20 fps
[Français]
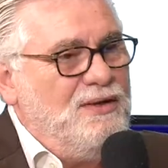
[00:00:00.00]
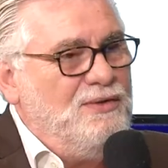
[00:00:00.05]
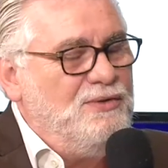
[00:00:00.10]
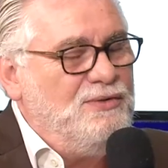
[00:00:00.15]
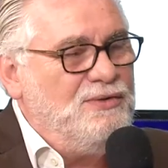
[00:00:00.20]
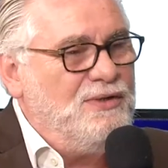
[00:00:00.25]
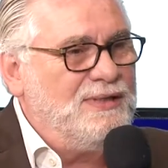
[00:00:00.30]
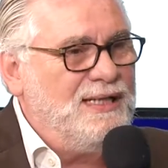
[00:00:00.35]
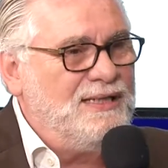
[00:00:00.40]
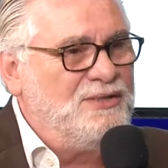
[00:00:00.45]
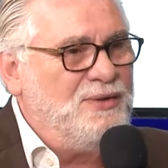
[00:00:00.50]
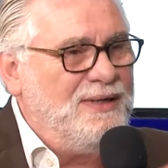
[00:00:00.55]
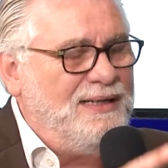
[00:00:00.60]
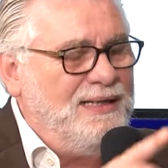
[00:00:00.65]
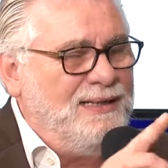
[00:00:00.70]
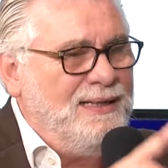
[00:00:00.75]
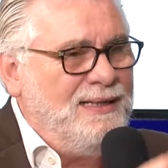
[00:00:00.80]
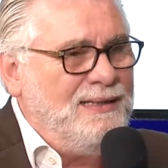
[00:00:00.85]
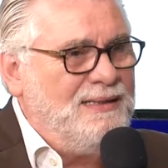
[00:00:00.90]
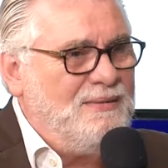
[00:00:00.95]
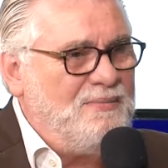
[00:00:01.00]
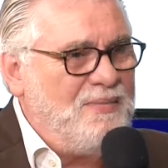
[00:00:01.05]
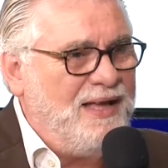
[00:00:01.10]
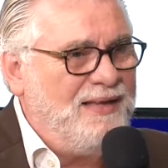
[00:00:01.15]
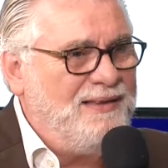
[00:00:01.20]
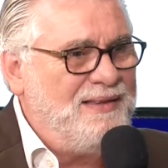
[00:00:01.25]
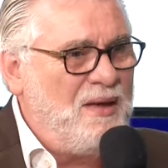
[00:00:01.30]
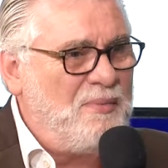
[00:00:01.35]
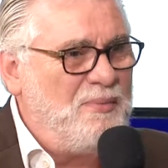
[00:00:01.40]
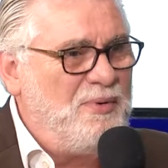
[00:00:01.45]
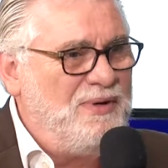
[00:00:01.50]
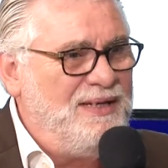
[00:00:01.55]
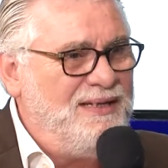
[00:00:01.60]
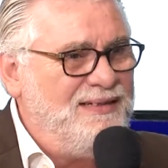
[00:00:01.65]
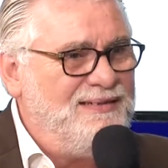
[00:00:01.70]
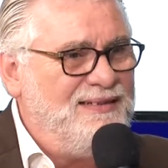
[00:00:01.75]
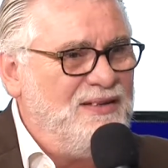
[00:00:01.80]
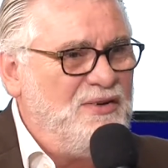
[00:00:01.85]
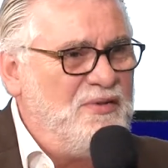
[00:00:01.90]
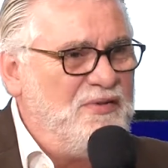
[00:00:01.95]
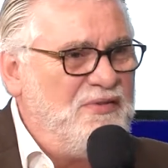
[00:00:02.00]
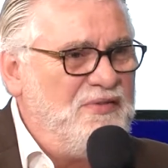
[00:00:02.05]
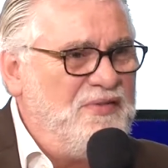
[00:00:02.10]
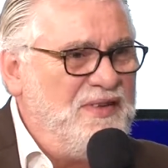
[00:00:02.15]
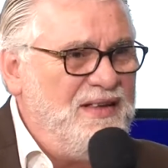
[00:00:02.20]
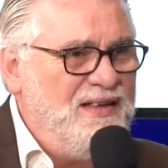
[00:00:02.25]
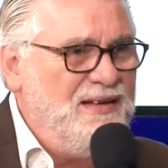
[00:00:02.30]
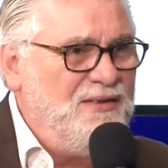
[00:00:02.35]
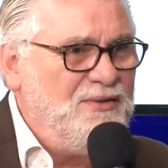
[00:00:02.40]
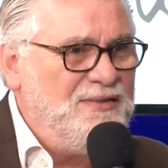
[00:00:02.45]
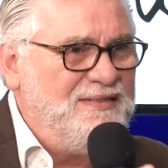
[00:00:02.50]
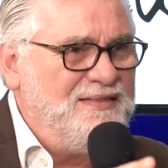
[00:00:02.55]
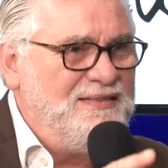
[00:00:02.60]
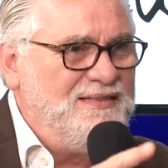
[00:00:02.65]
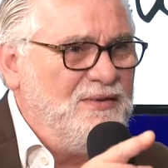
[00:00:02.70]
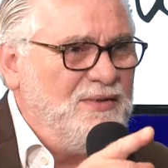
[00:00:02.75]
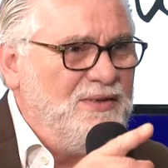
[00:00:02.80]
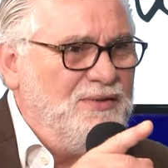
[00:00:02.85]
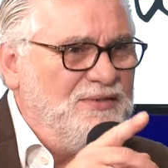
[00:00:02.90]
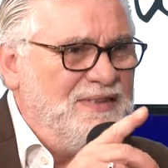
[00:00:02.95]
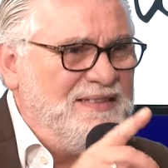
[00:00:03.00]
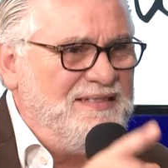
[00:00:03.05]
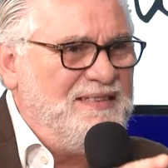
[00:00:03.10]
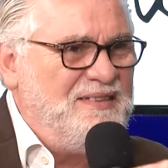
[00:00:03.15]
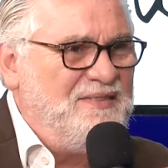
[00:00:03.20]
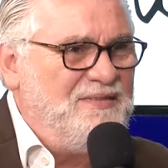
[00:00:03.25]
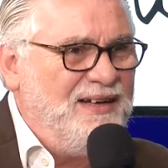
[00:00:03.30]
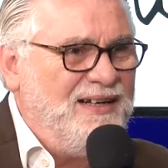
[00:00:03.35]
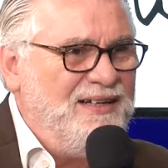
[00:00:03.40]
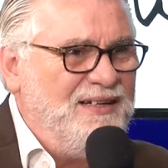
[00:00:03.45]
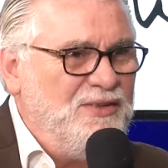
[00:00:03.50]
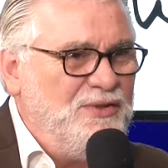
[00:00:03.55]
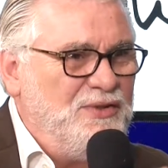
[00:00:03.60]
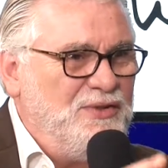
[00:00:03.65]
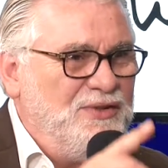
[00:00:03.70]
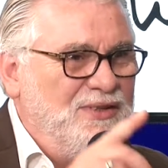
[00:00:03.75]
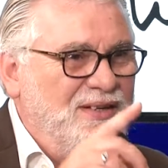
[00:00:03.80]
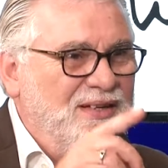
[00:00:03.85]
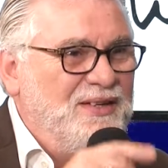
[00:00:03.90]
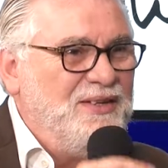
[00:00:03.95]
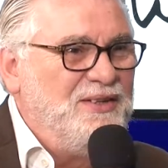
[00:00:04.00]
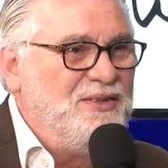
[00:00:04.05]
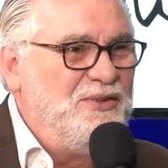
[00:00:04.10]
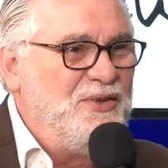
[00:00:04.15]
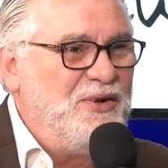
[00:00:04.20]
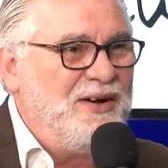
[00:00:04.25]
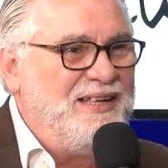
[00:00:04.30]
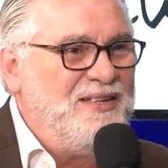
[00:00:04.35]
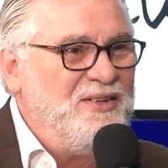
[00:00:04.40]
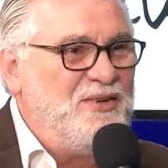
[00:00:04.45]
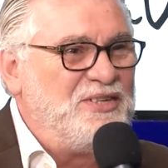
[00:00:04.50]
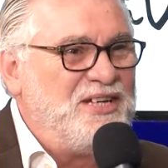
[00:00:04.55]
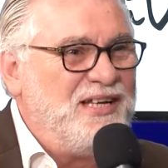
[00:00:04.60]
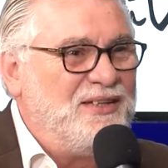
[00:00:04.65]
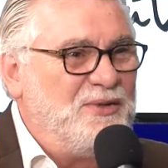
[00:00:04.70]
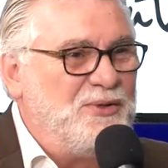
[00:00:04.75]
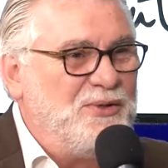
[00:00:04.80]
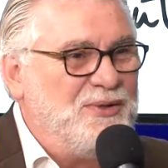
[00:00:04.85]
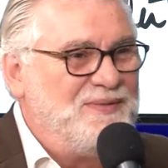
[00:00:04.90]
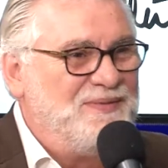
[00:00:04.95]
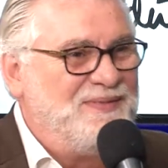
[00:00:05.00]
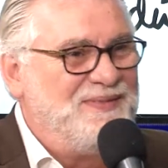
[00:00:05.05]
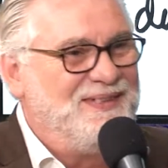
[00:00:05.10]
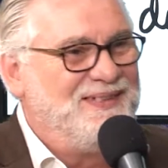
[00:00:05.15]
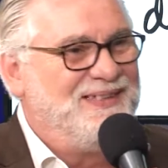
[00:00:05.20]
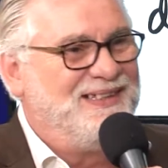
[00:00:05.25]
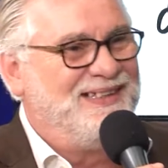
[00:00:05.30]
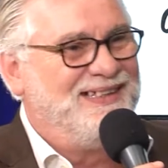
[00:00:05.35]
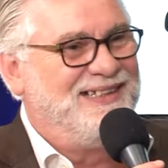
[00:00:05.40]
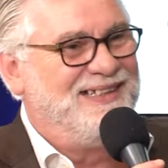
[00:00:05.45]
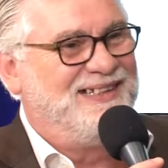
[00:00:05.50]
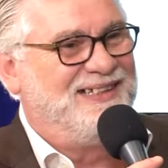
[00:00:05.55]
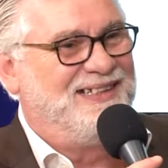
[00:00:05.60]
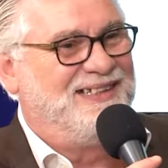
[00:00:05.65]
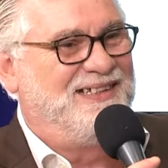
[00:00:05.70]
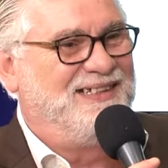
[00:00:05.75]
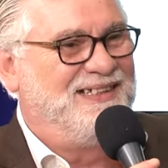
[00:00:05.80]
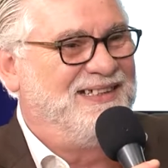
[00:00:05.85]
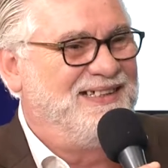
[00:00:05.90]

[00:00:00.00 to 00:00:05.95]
une autre actualité qui m'a interpellé, c'est le, le, festival du film de Rennes-le-Château. Oui, absolument. Je